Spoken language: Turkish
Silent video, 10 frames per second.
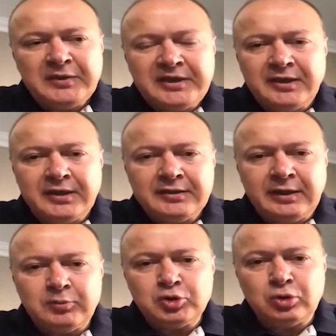bir kere
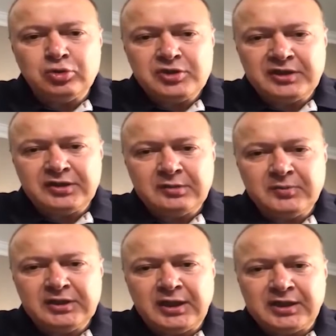yapmış olduğunuz
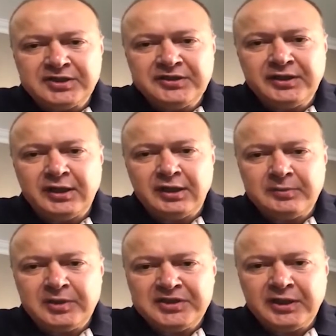yatırımın karşılığını
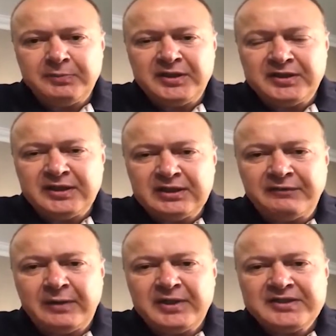alabilecek bir
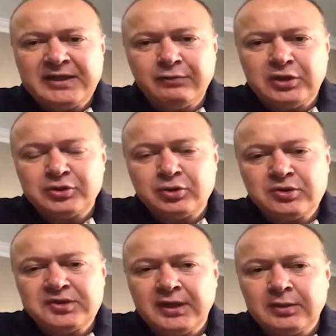ilk defa bir rezerve
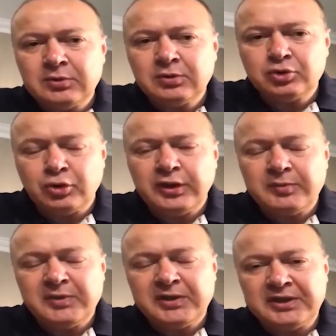ulaşıyorsunuz. Yani bu çok
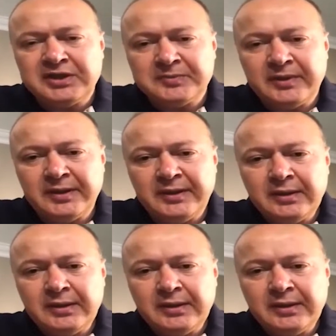önemli bir gelişme.